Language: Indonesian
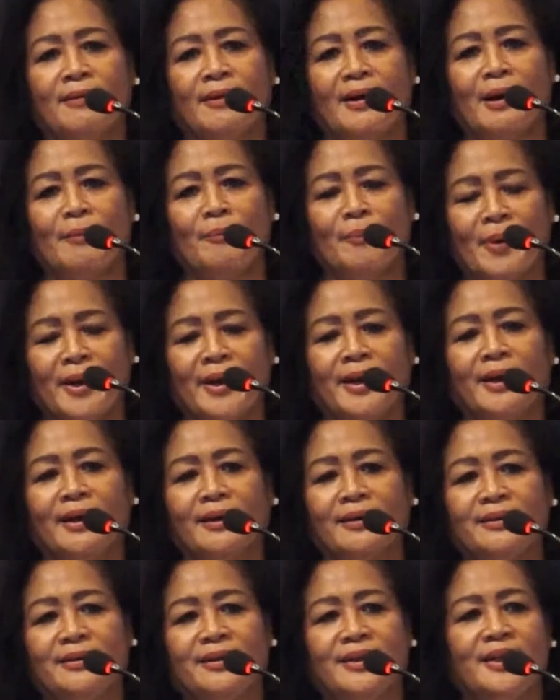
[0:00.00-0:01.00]
apa
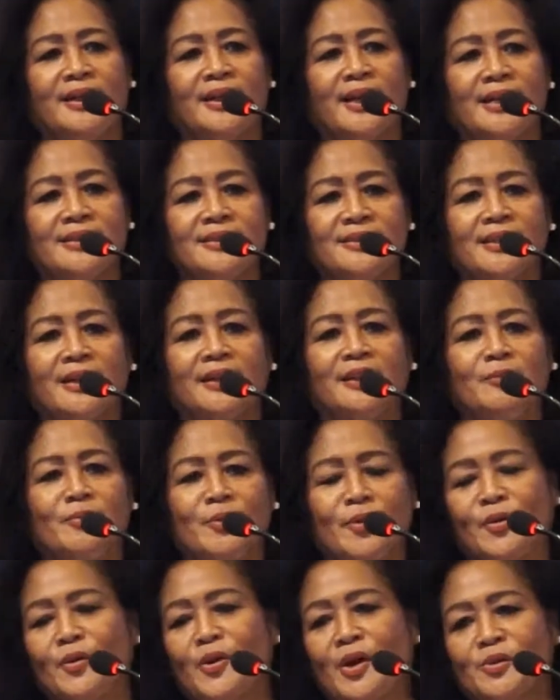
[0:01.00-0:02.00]
yang dirancang di
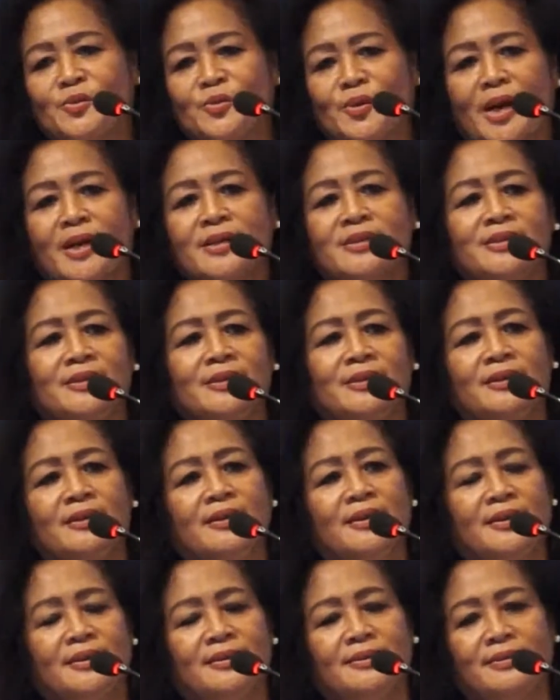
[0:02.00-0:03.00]
produk
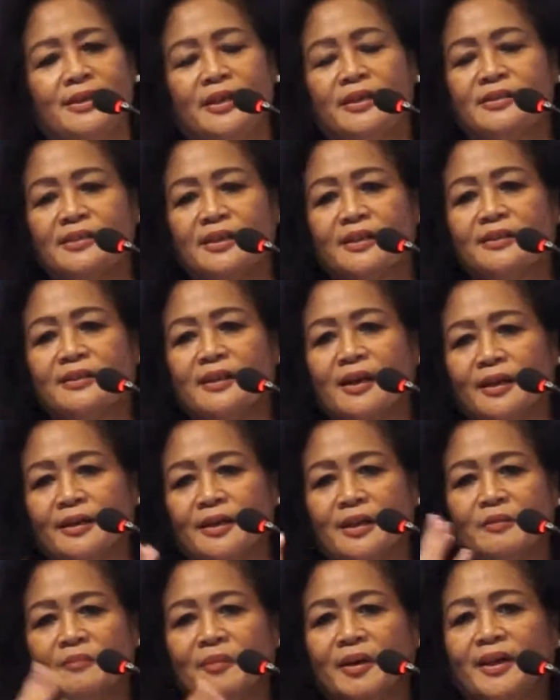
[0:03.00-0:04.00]
asuransi dari Signa
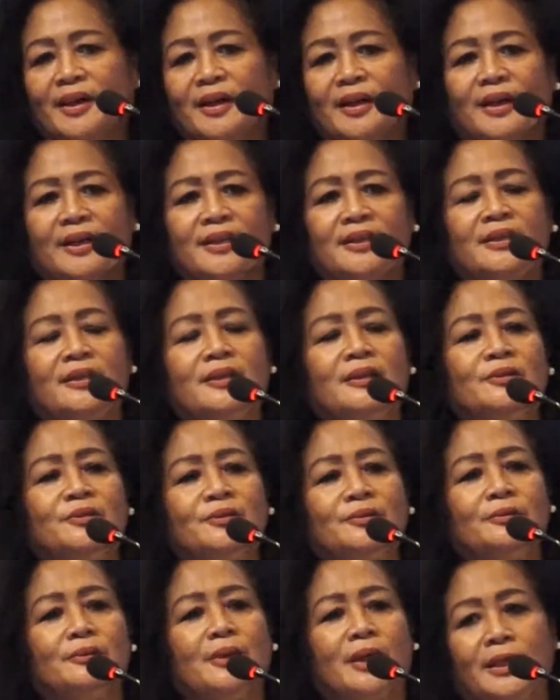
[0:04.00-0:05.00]
dan mana lagi
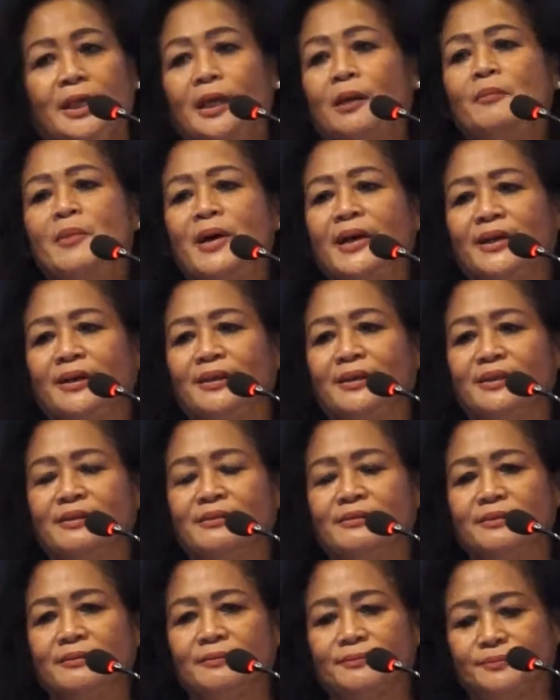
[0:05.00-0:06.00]
itu adalah baik. Gitu.